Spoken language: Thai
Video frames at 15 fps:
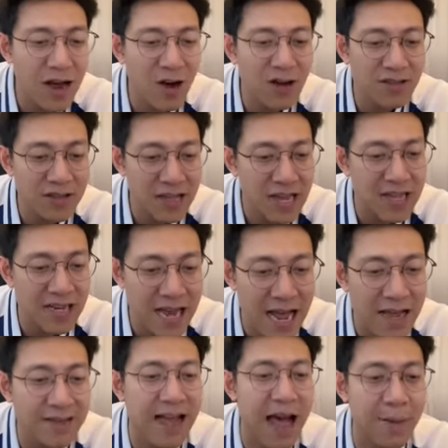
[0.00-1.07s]
ออสเตรียชนะ
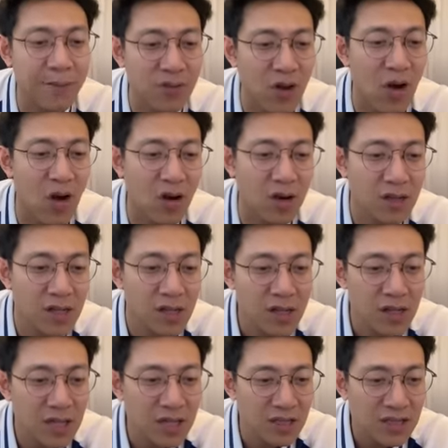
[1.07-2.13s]

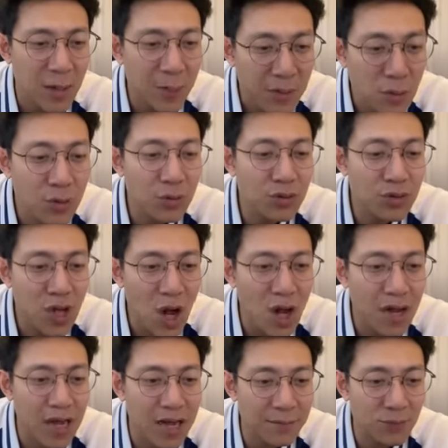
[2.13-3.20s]
3-2 เจ้าประคุณรูช่อง
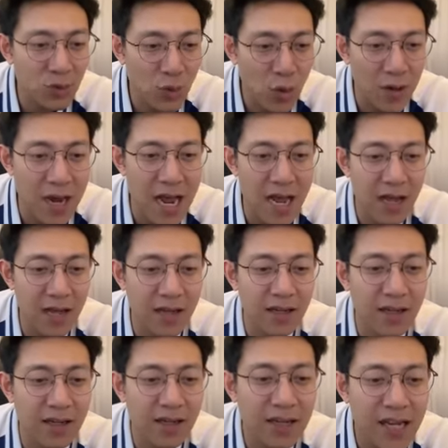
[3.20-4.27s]
ครับ ทุกคนฮะ
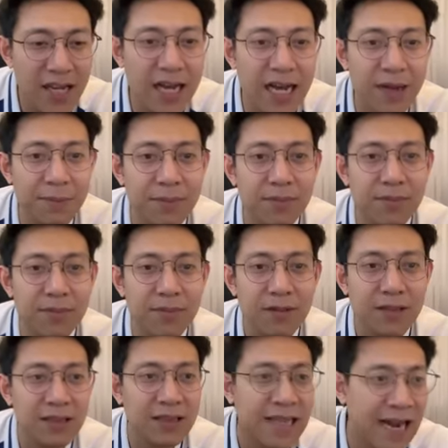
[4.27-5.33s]
นี่ครับ
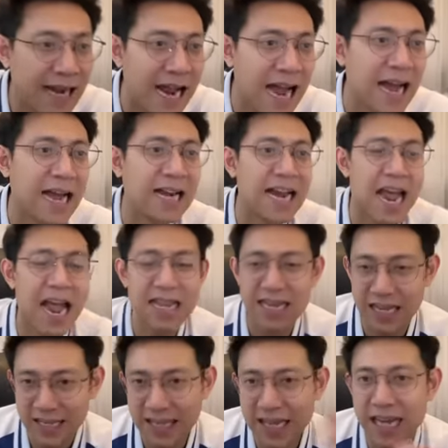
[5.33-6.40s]
ตารางคะแนนอ
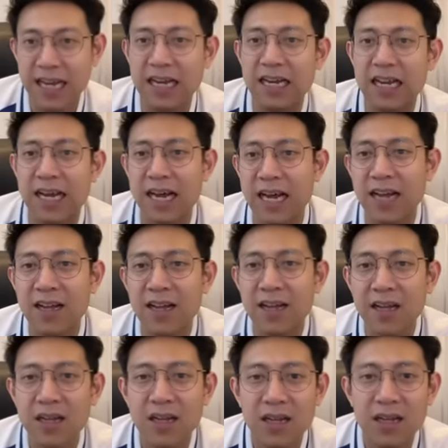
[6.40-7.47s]
ย่างที่เห็นเลยฮะ
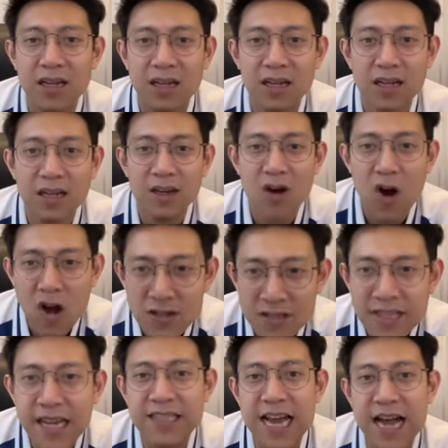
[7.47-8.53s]
ออสเต
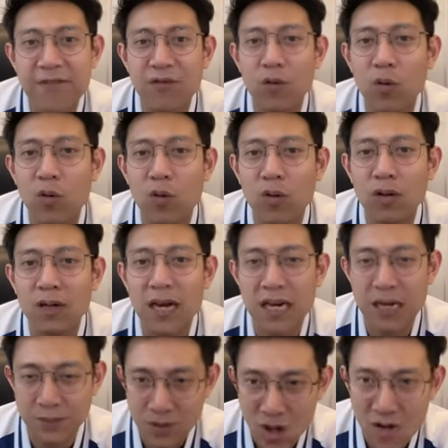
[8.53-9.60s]
รียจ่าฝูง อัน
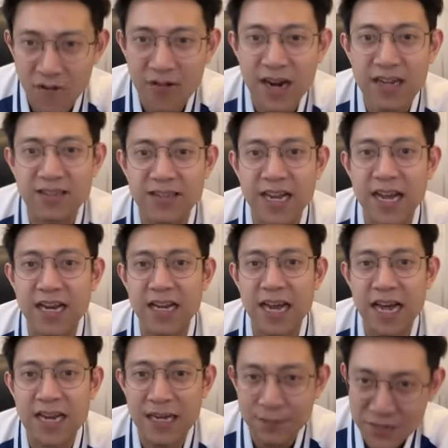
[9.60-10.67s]
ดับ 2 ฝรั่งเศส
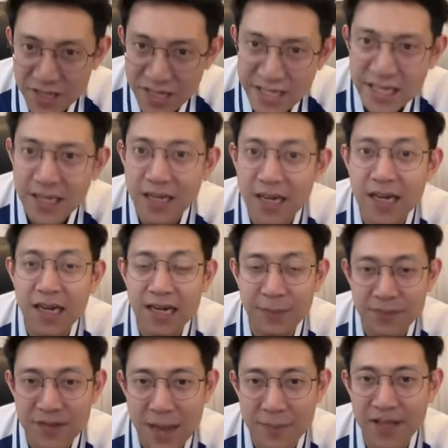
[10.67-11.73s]
อันดับ4เอออันดับ
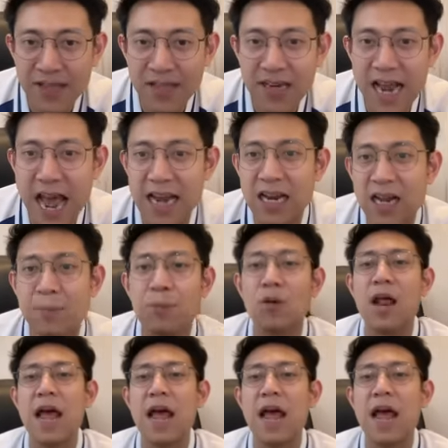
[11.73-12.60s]
3เนเธอร์แลนด์และโปแล